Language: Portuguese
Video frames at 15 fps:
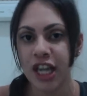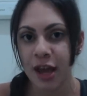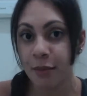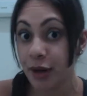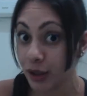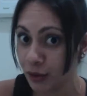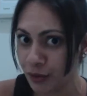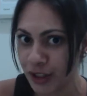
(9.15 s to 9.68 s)

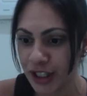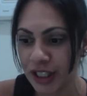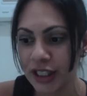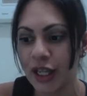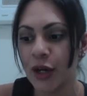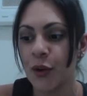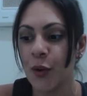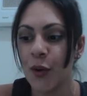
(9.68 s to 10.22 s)
Lembra no vídeo
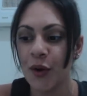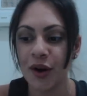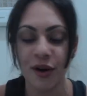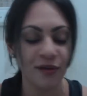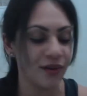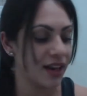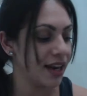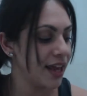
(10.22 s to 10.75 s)
anterior que
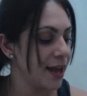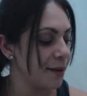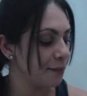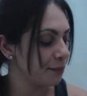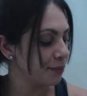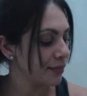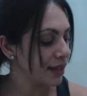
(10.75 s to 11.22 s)
eu falei